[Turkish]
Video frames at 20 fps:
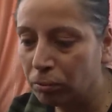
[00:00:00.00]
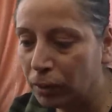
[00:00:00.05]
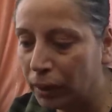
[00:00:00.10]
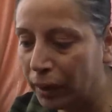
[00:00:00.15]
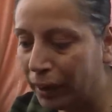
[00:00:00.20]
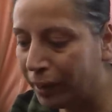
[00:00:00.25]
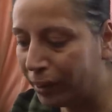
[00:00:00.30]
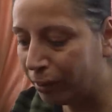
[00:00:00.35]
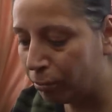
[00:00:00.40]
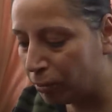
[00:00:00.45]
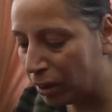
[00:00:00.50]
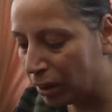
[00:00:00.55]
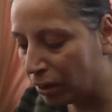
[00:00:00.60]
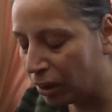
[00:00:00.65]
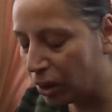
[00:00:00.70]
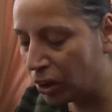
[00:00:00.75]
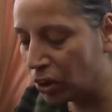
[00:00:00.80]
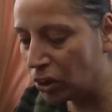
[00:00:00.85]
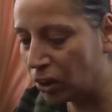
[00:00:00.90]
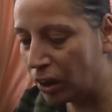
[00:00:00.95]
Elime
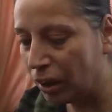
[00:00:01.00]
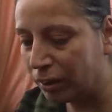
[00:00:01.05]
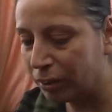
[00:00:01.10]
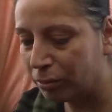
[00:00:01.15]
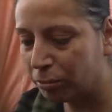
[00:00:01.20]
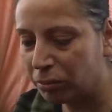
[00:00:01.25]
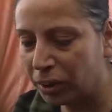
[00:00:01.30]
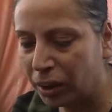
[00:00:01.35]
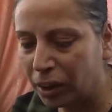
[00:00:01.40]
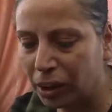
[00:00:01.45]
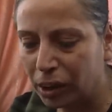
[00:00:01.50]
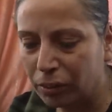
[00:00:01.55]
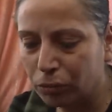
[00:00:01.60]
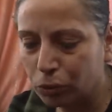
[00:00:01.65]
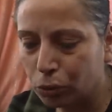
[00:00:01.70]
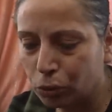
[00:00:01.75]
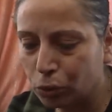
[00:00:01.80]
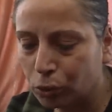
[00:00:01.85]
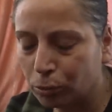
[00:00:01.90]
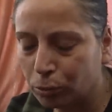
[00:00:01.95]
taş aldım. Nereye
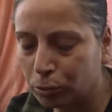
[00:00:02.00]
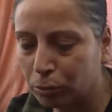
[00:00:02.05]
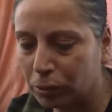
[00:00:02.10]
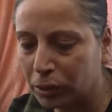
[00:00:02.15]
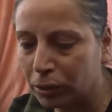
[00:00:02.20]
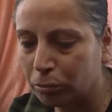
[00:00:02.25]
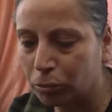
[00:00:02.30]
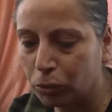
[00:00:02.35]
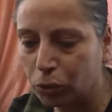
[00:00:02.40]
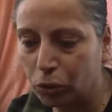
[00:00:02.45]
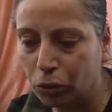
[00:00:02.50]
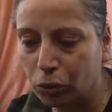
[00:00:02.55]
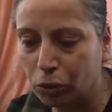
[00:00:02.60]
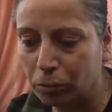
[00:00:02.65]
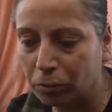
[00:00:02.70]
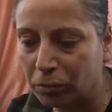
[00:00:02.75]
vurduğumu bilmiyorum.